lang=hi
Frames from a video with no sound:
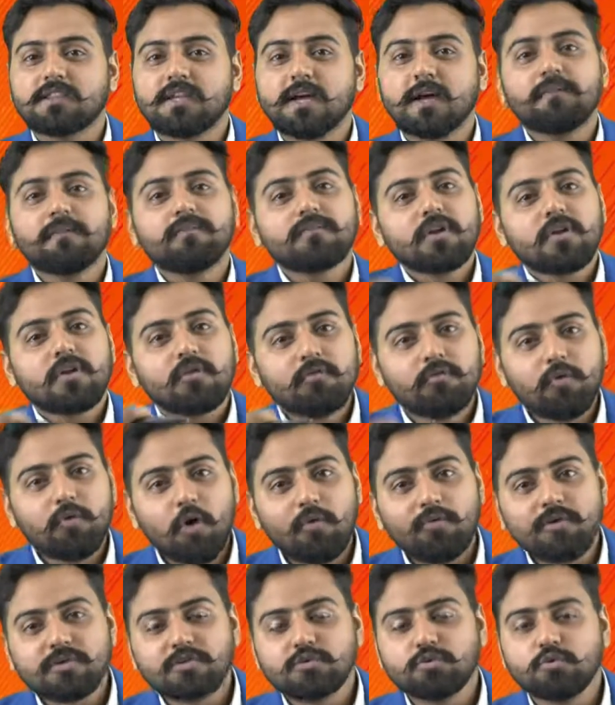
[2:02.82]
है
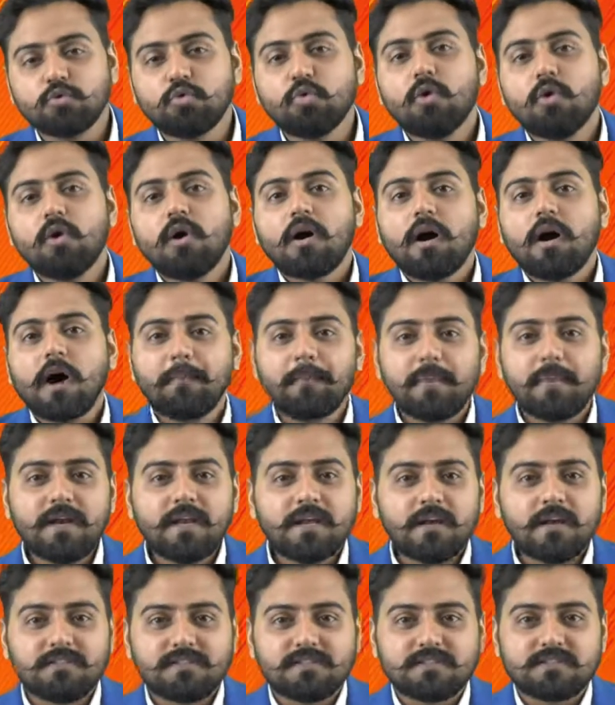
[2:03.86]
वो वस्तु
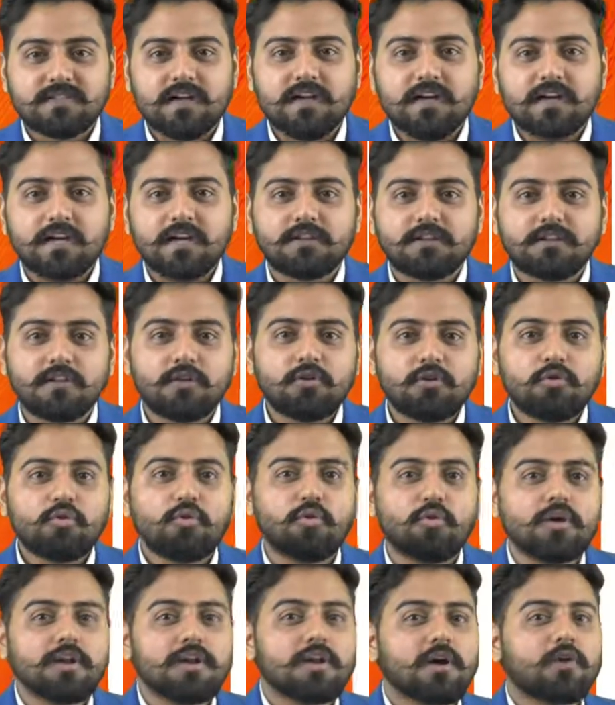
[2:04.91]
अपनी अवस्था के अंदर
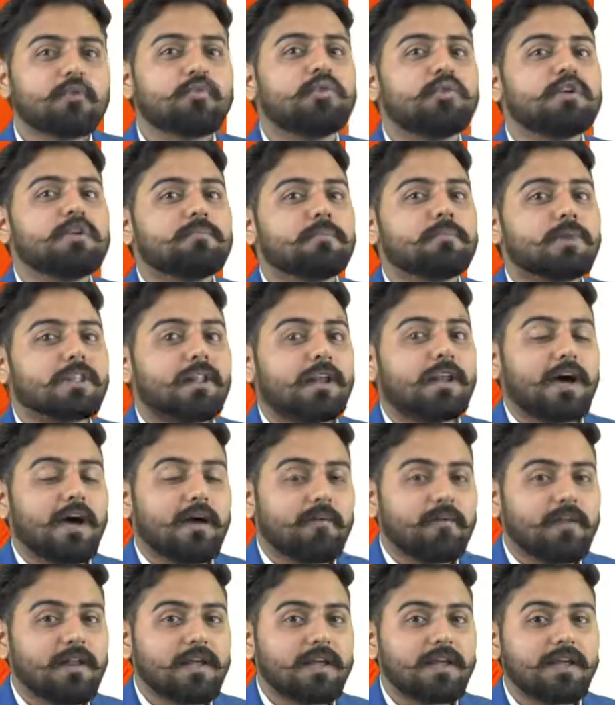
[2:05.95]
कोई ना कोई
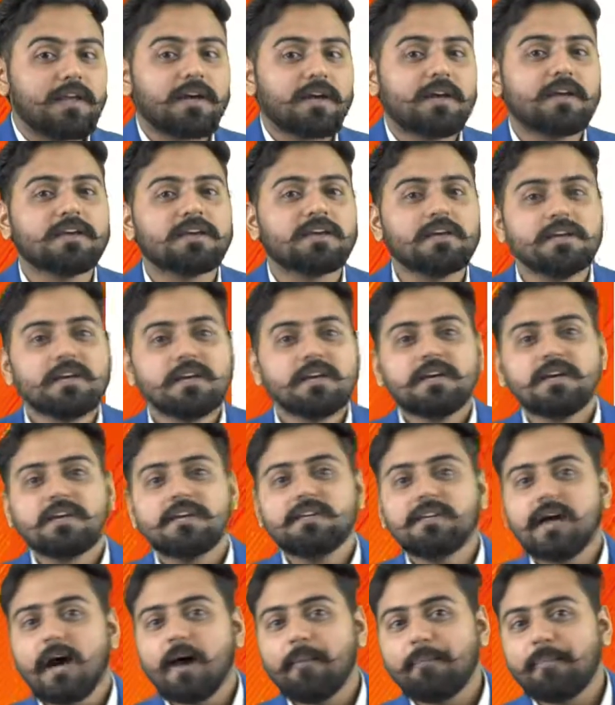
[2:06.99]
बदलाव लेके आएगी
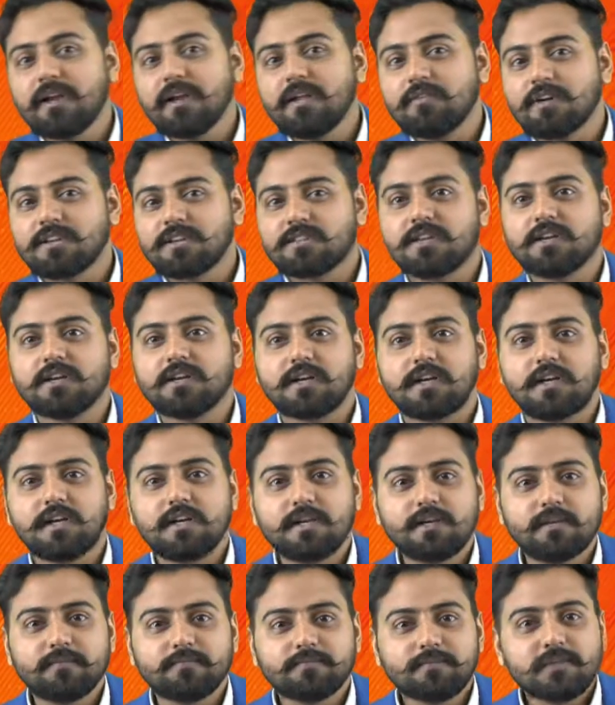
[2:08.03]
या परिवर्तन
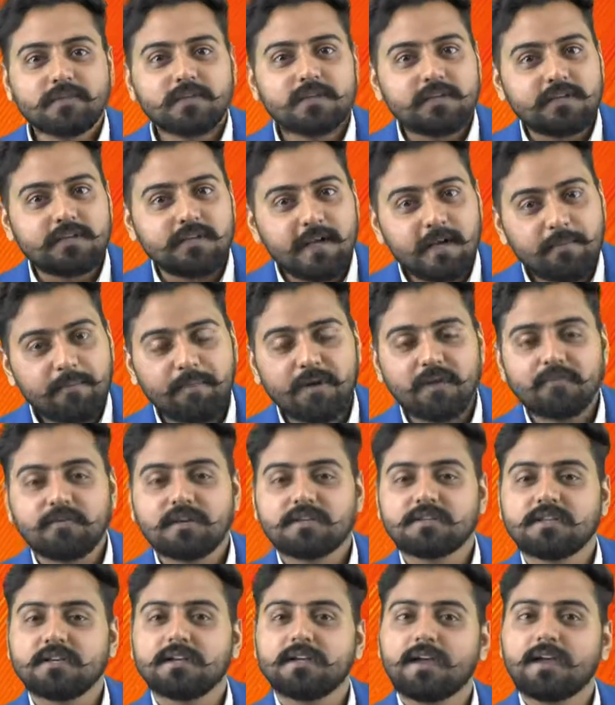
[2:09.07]
करेगी यही
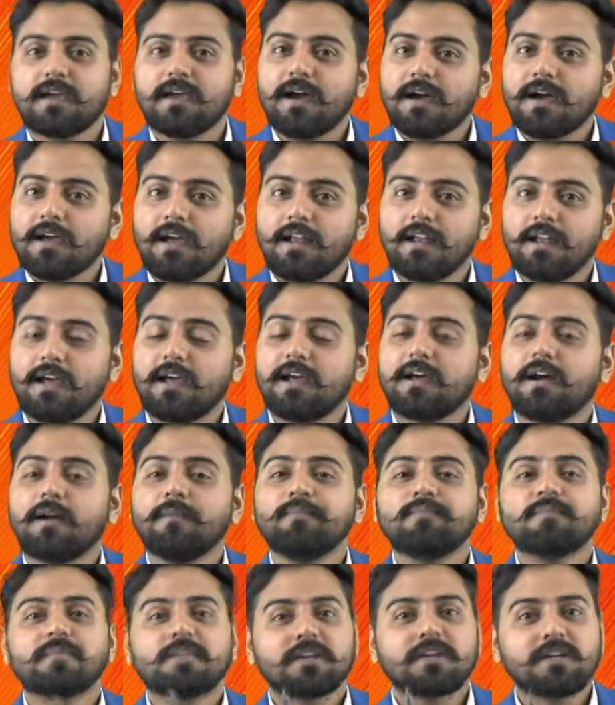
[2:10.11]
परिवर्तन क्या कहलाएगा
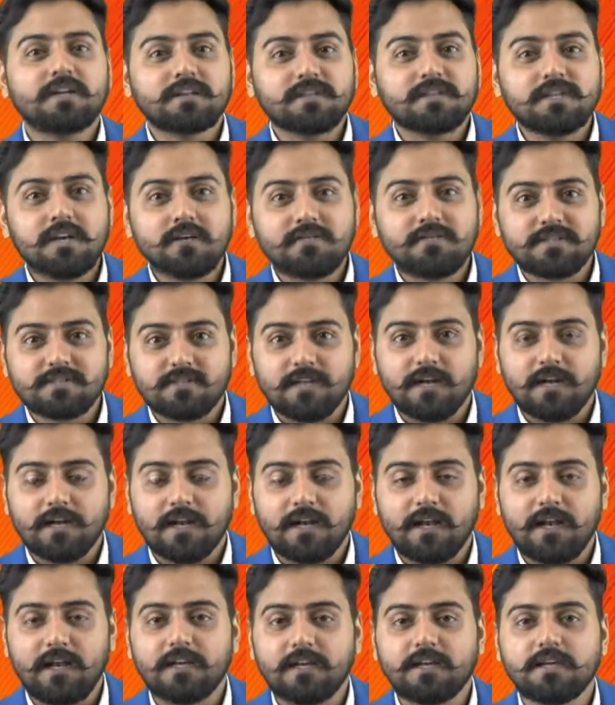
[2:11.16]
गति अवस्था
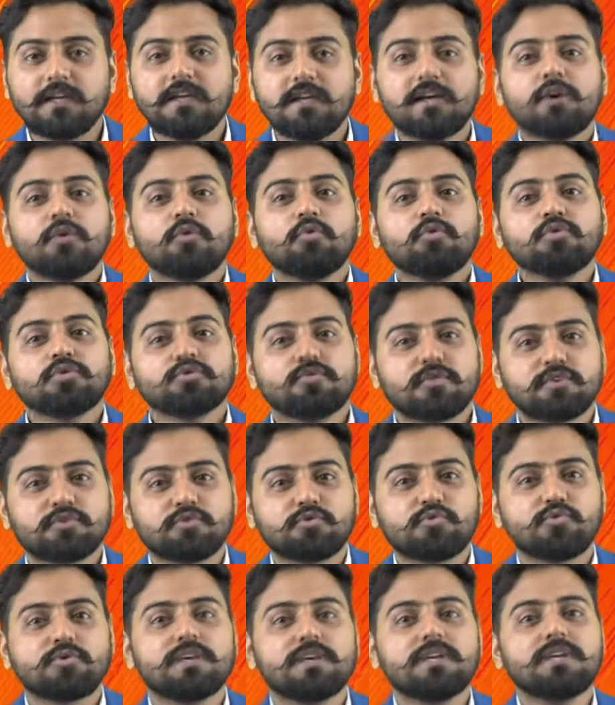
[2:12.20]
कहलाएगी उस
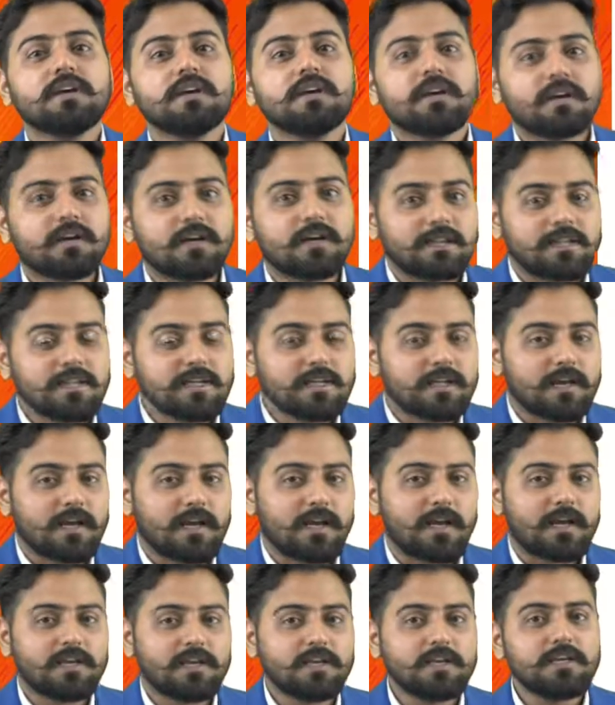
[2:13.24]
वस्तु की गति
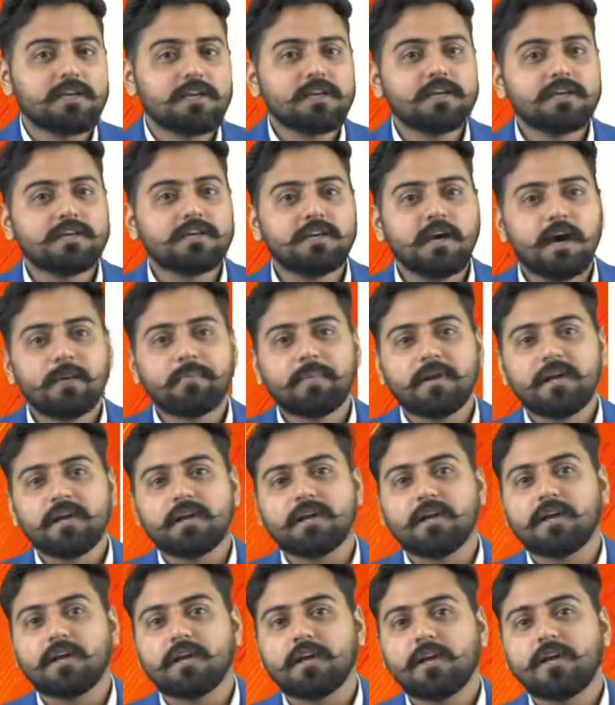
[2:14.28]
कहलाएगी या अपने
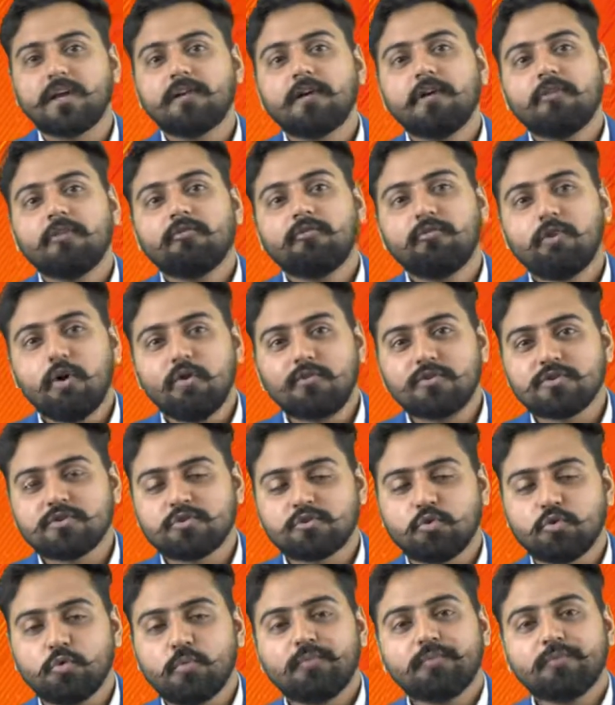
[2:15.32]
कहेंगे वो
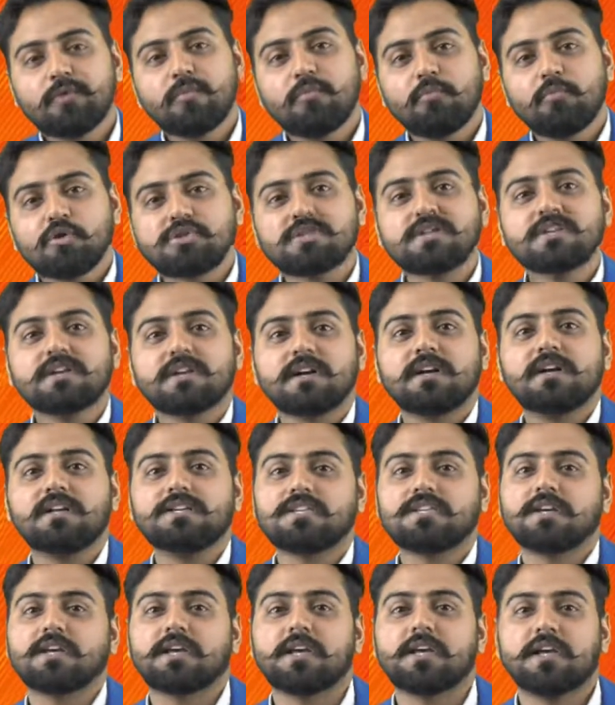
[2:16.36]
वस्तु मोशन
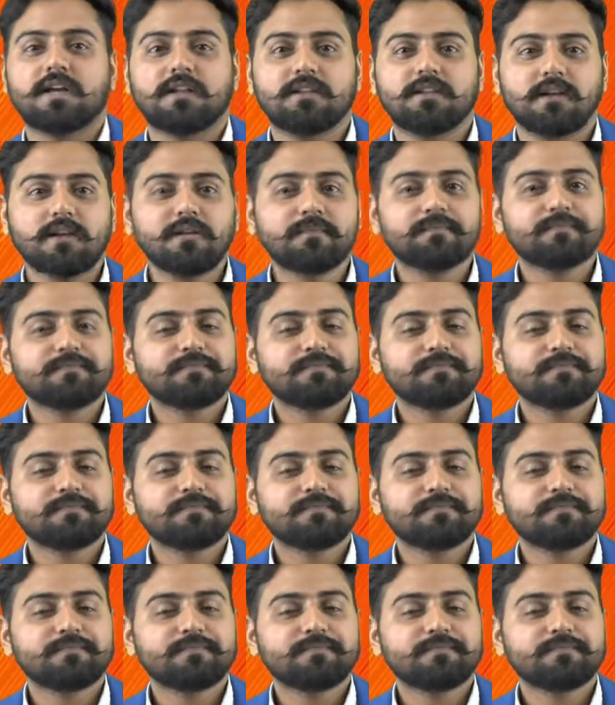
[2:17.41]
कंडीशन के अंदर